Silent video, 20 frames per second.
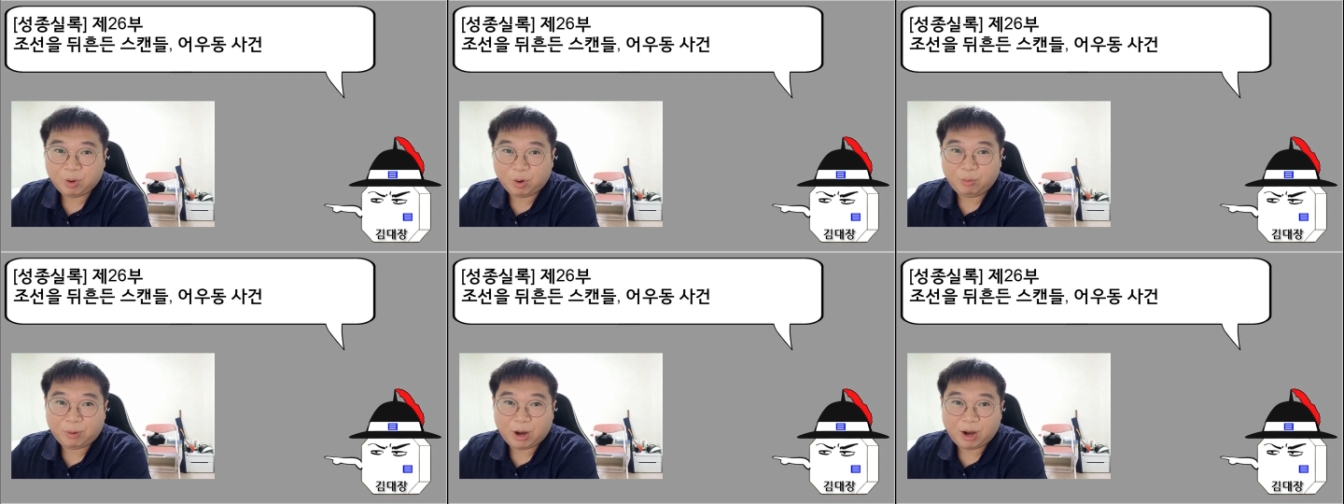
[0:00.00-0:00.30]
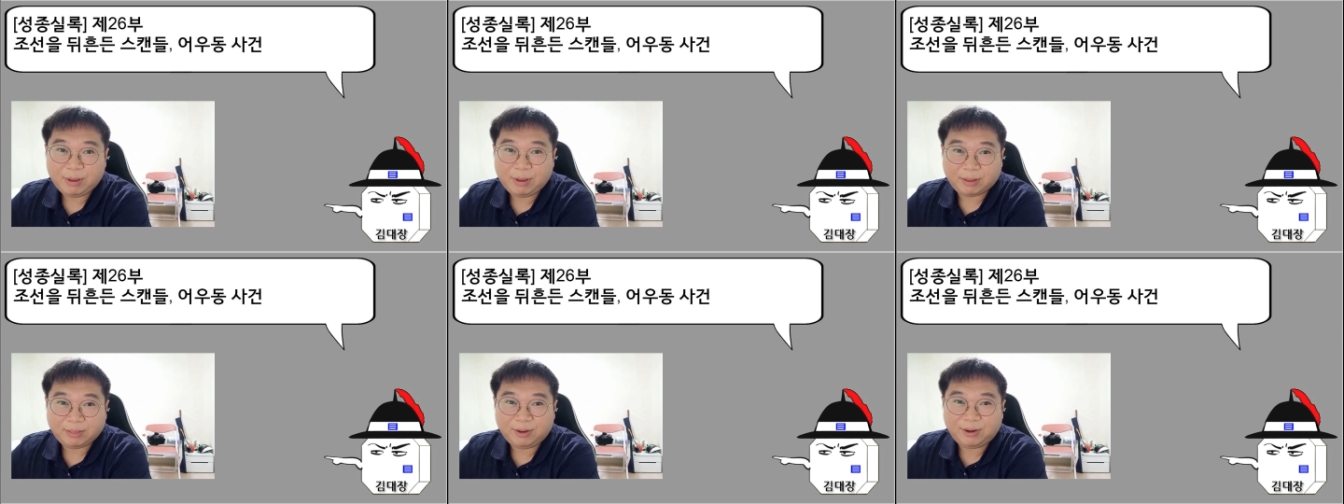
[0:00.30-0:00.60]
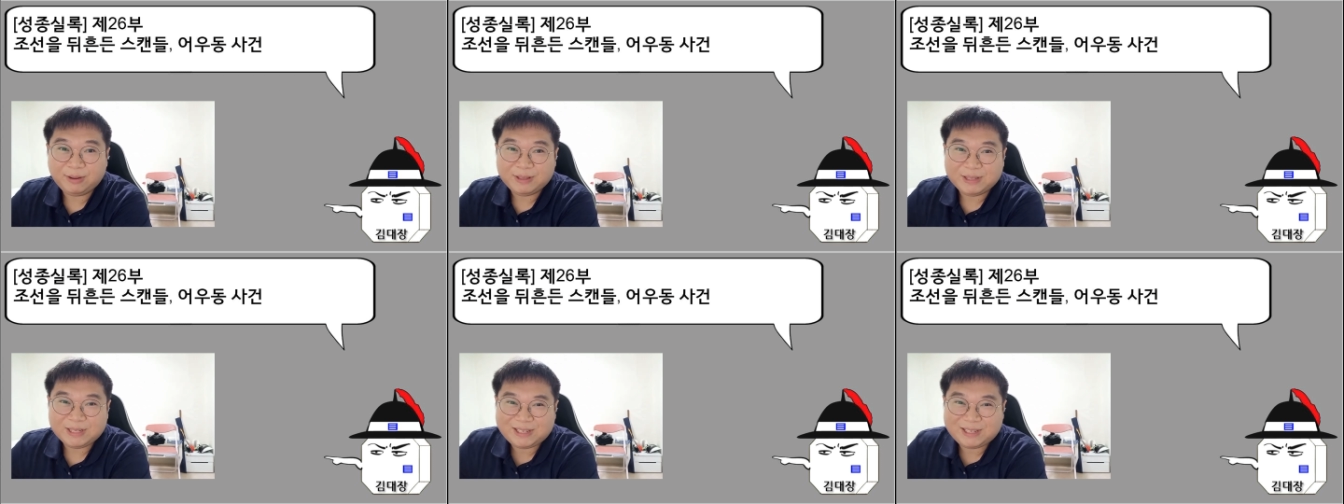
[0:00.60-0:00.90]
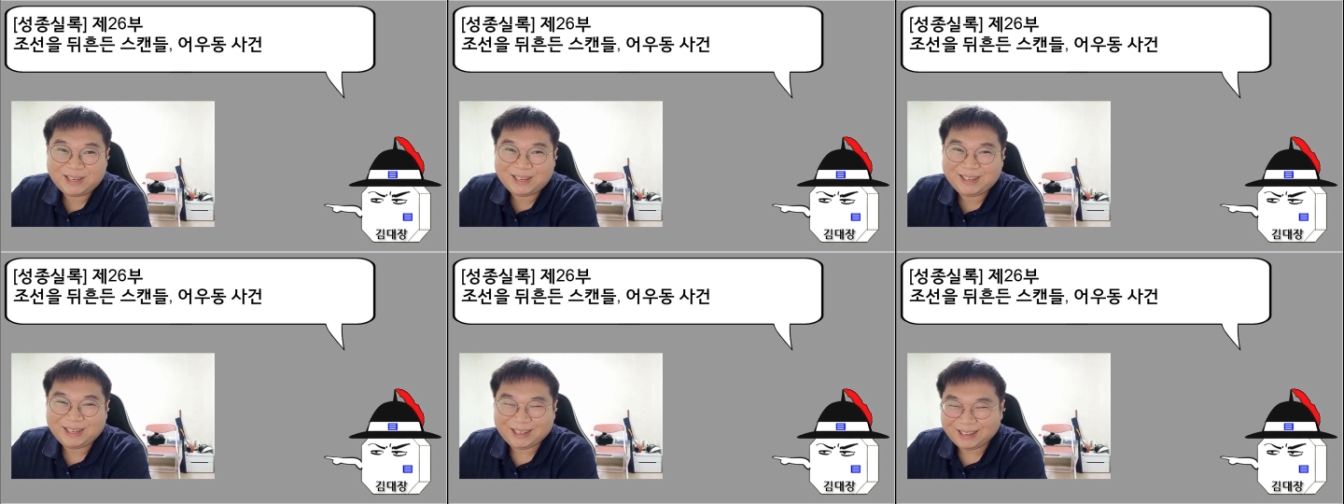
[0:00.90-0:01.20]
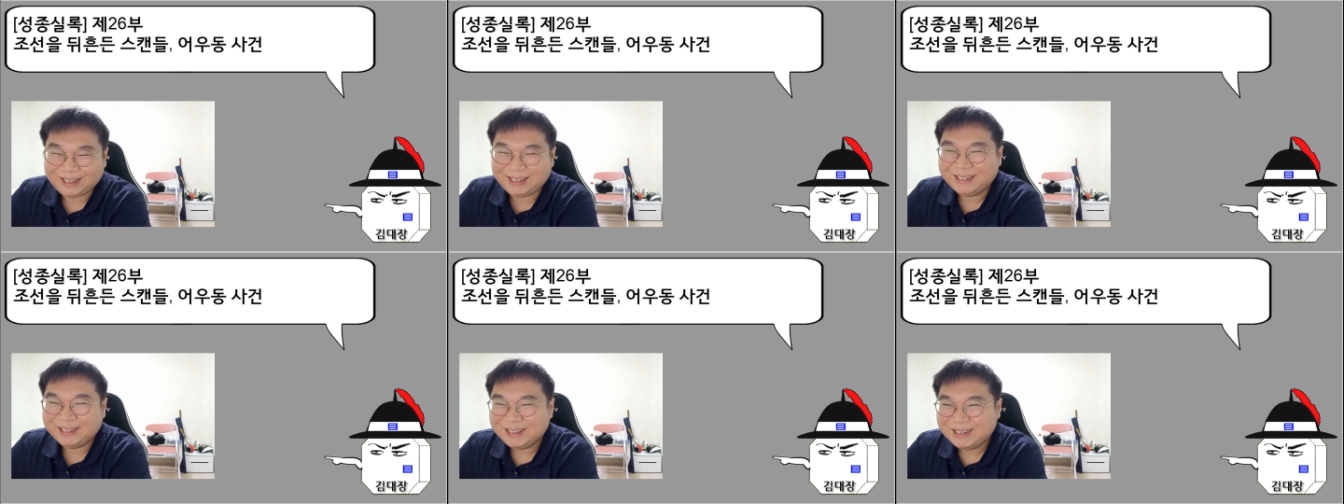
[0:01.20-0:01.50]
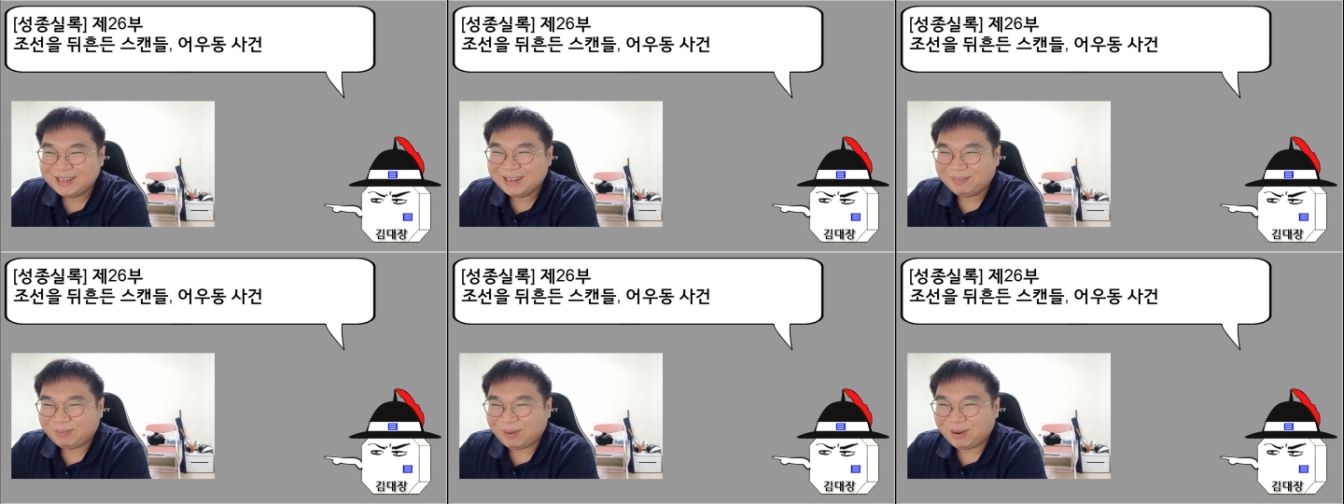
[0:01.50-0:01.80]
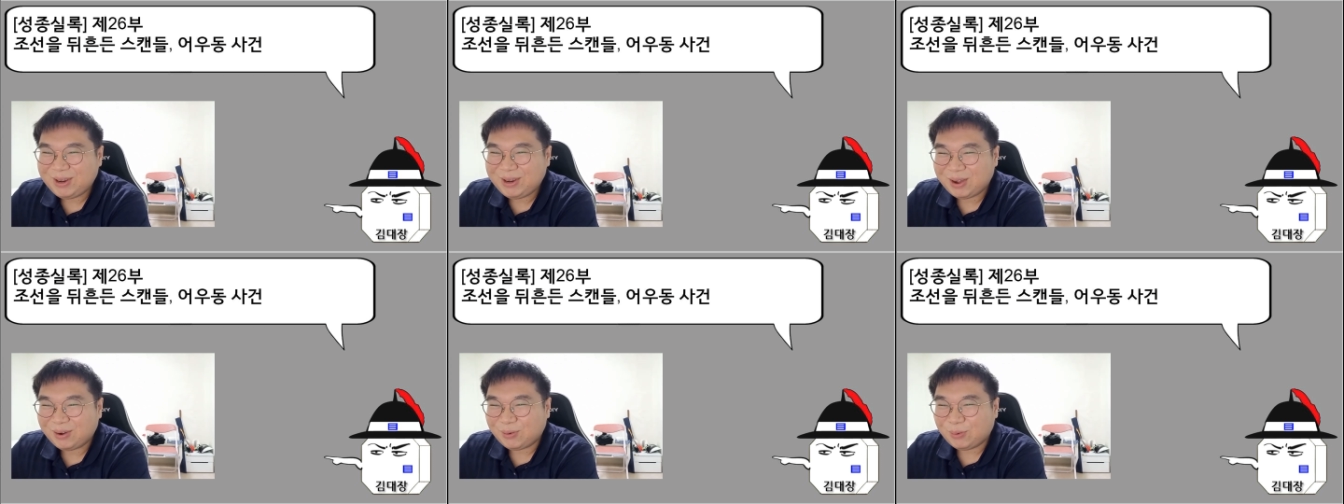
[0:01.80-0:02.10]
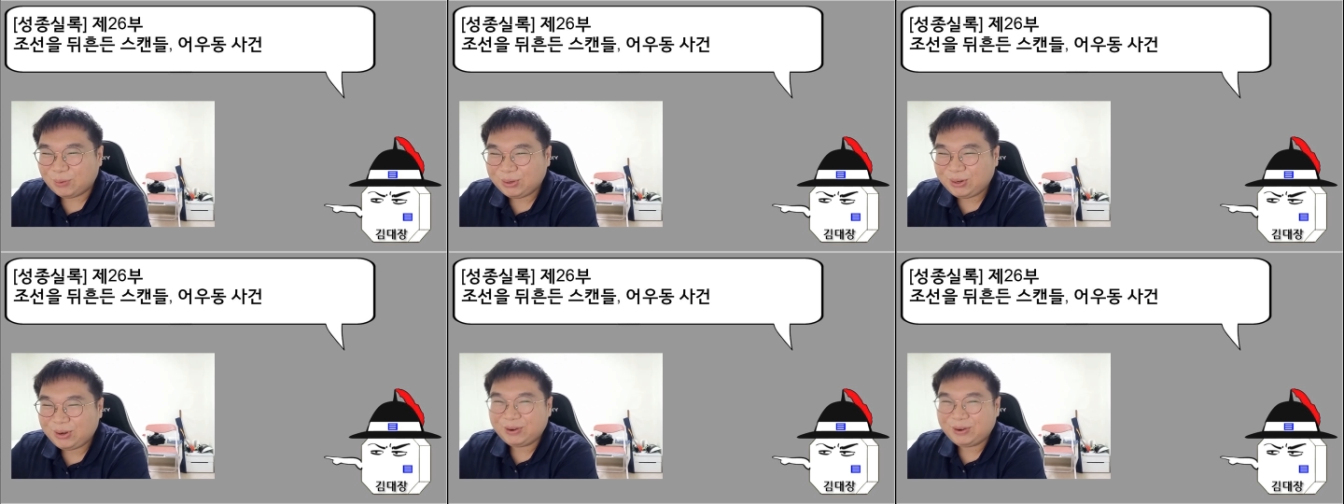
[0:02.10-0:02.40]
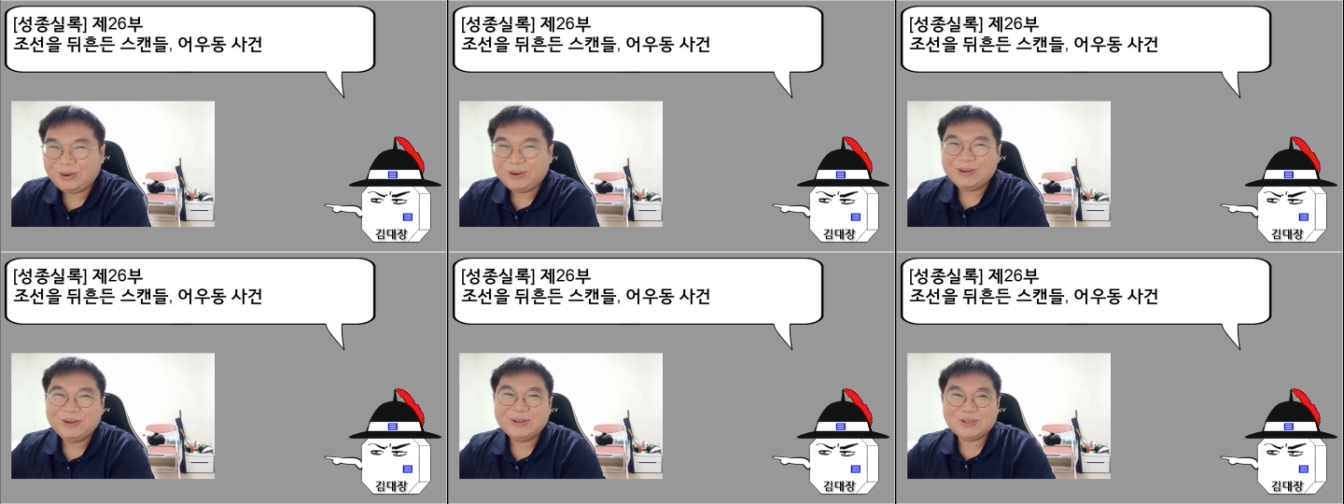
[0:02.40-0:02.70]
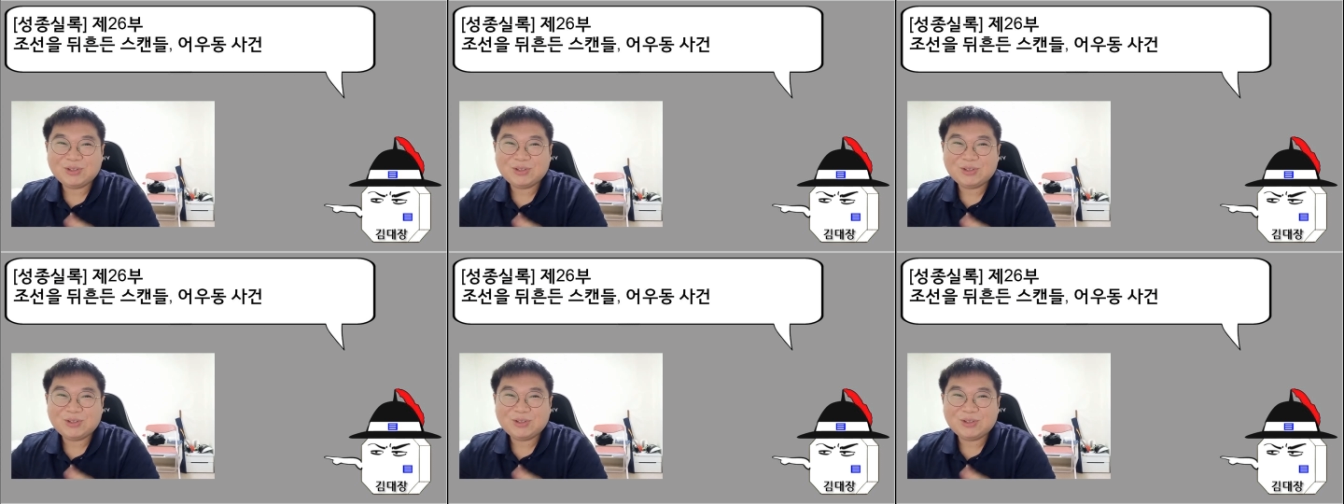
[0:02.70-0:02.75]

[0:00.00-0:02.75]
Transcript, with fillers: 별로 마음에 안 들었는지 멀리하고 오히려